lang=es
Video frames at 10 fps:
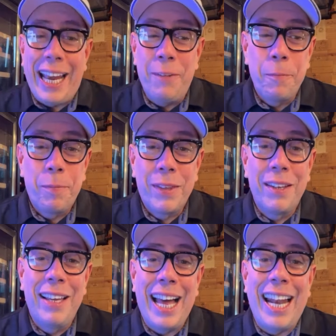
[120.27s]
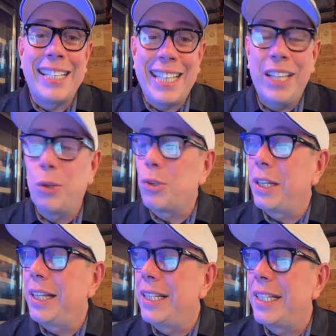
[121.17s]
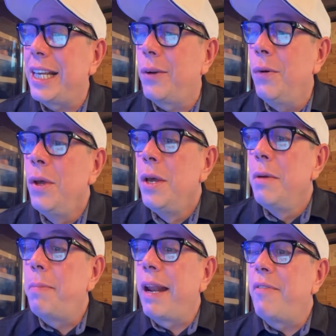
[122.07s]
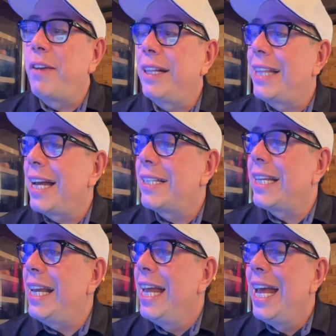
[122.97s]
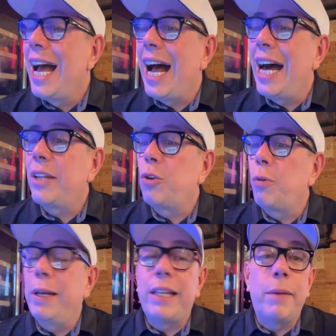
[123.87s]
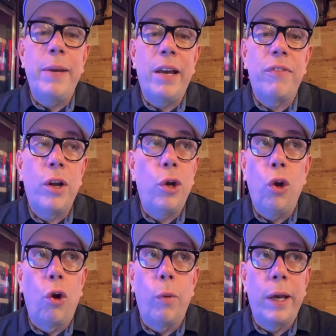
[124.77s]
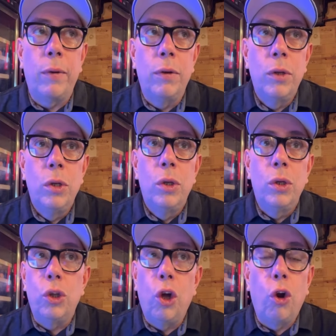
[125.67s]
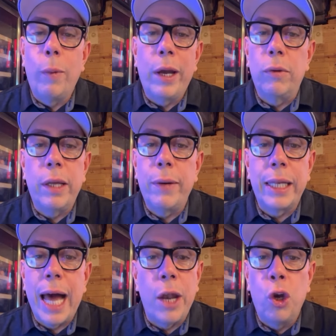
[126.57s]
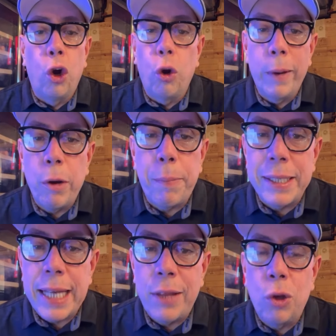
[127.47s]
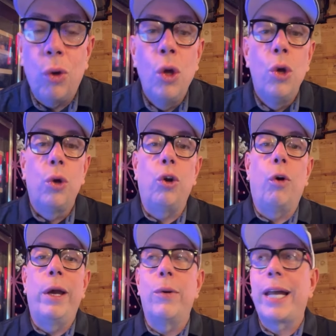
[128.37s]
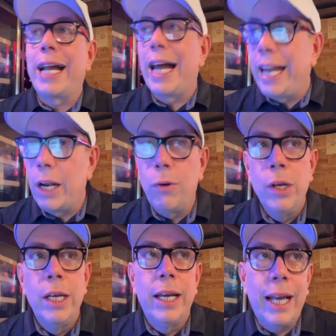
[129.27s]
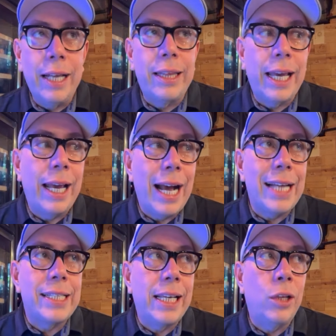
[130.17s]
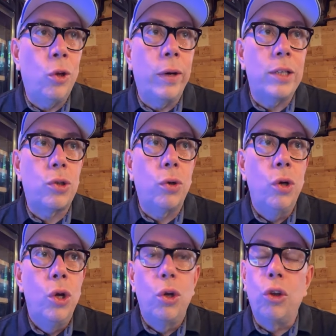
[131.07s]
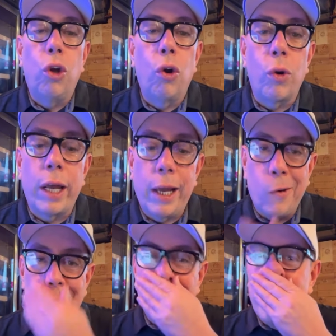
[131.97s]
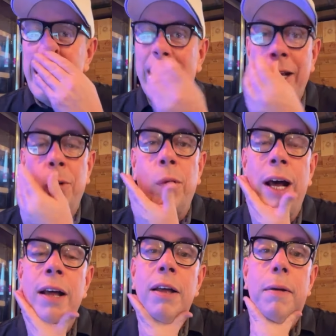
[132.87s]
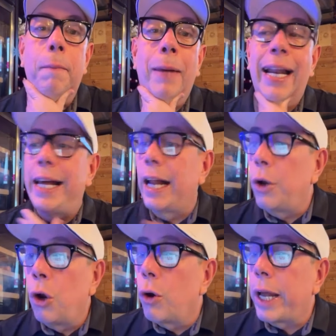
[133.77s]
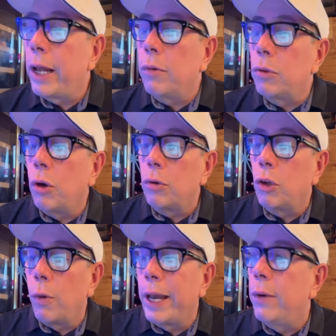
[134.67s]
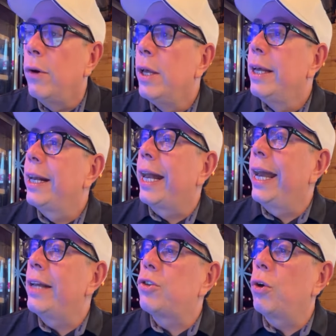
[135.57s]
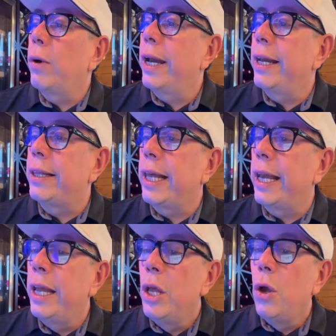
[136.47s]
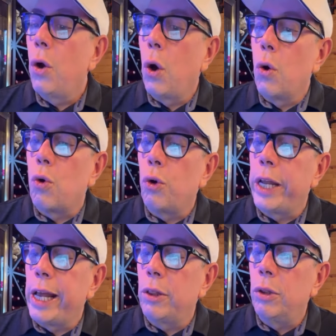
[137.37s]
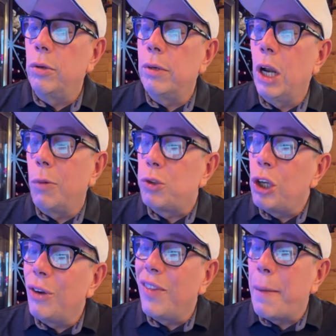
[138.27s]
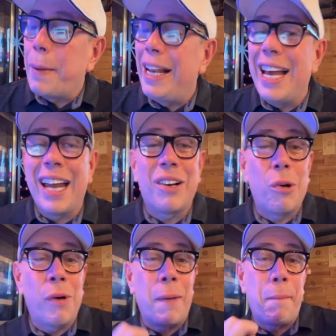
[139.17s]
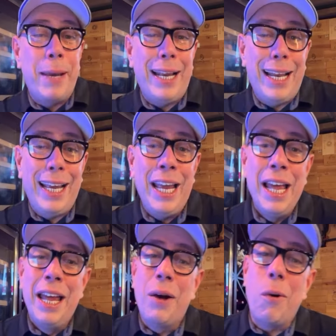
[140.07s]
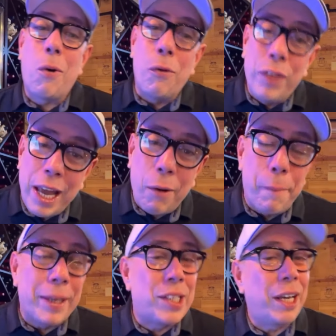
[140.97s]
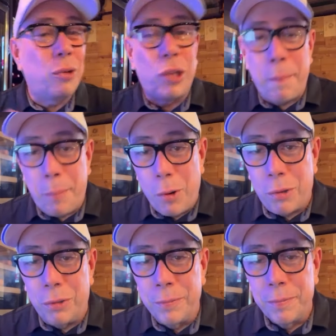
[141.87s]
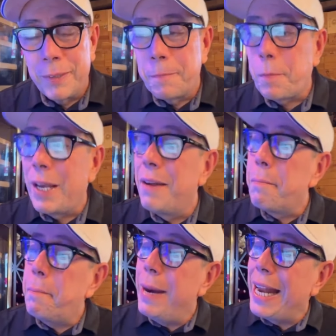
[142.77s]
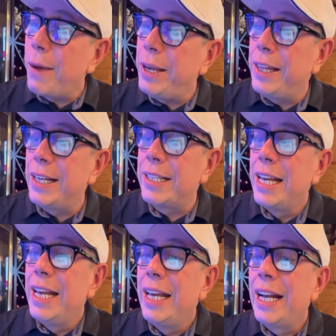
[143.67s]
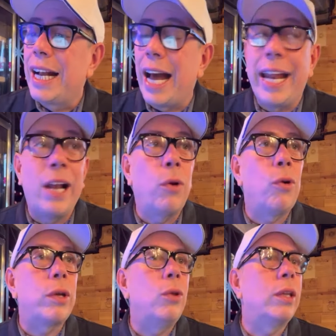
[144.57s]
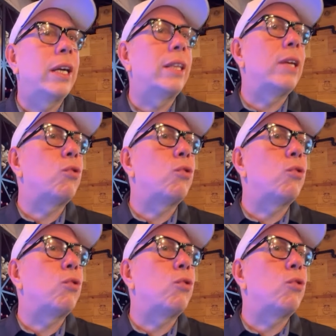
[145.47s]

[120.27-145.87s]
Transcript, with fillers: qué, a las 175, para enfrentarse a Arthur Betterbief. no lo veo. No lo veo, de verdad, no lo veo pasando, no veo que Canelo esté haciendo eso, no lo creo de ninguna manera, no lo creo, no, no veo que eso esté ocurriendo. La opción de pelear con Envili o con Diego Pacheco tampoco. Benavides. Canelo, no, ¿dónde es que está